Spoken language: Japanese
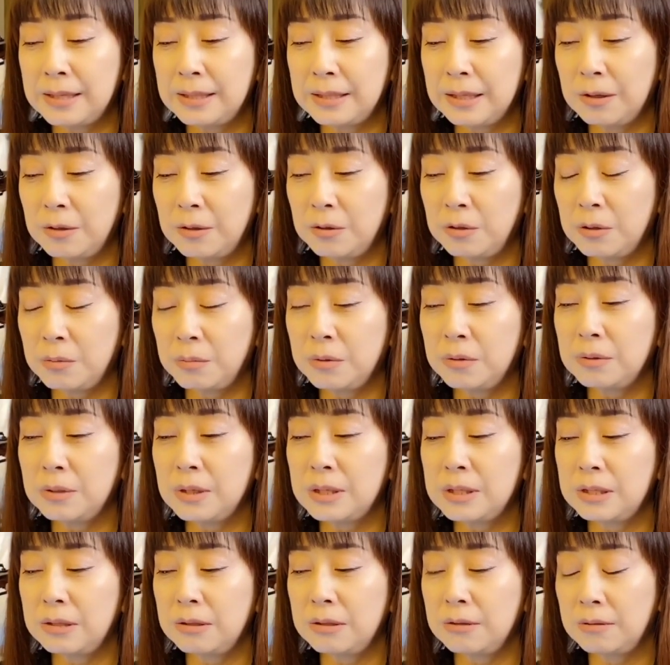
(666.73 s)
しゃると思うん
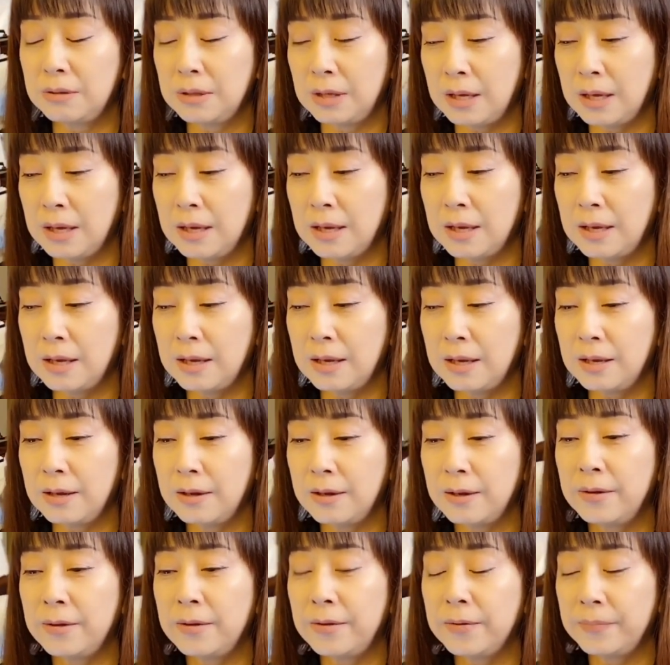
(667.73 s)
ですよね
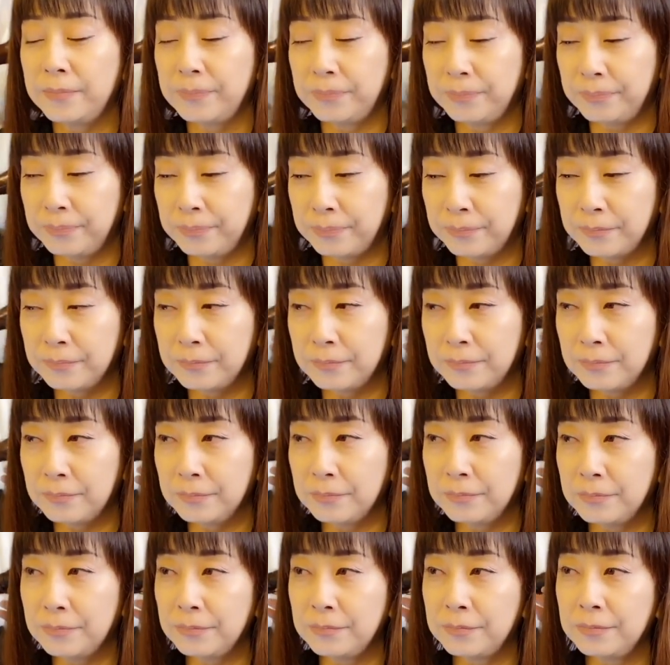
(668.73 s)
うー
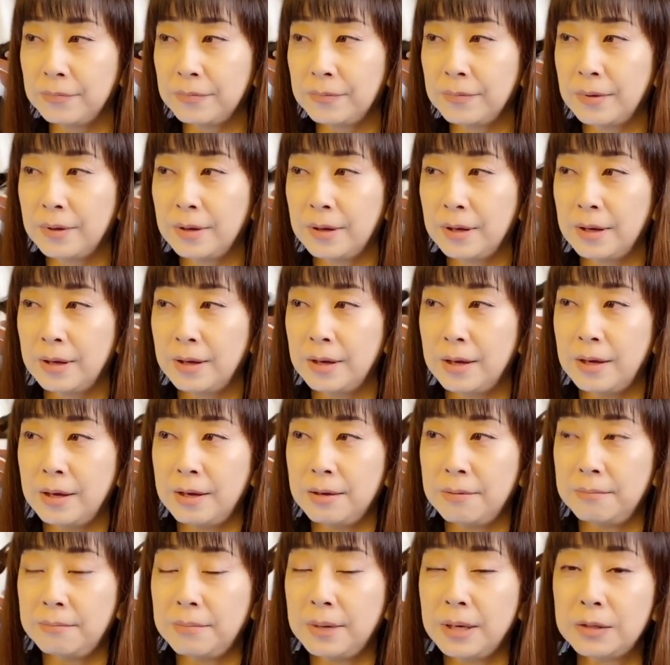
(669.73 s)
ん
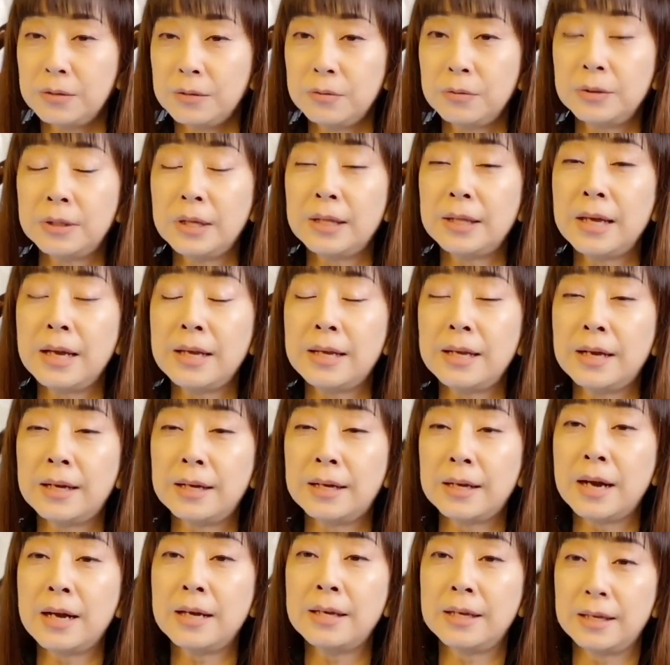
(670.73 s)
まあ、そんななんや
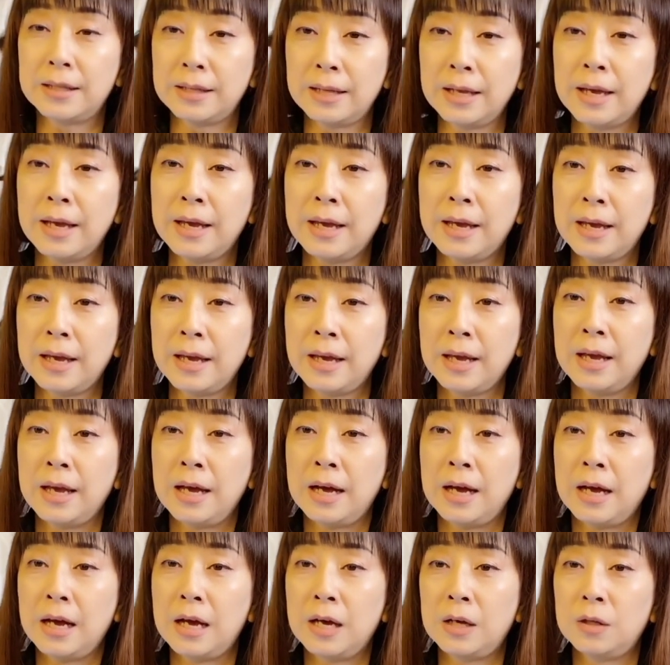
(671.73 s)
かんやで
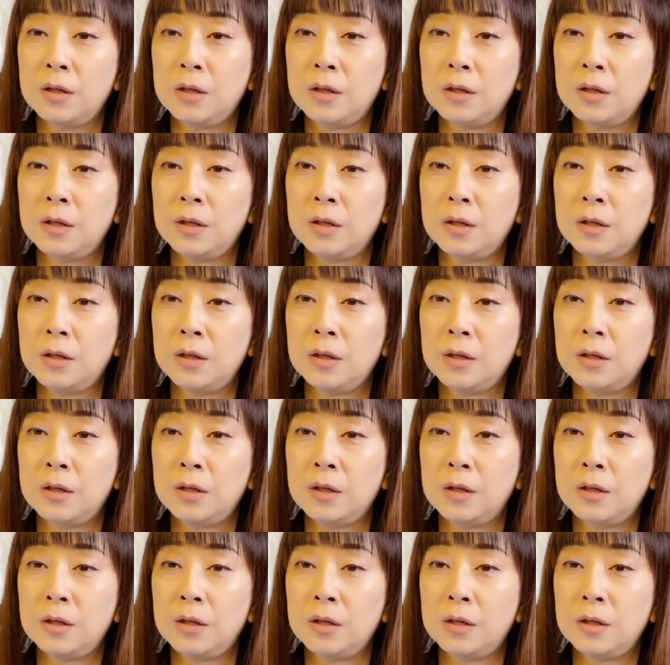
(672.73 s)
あ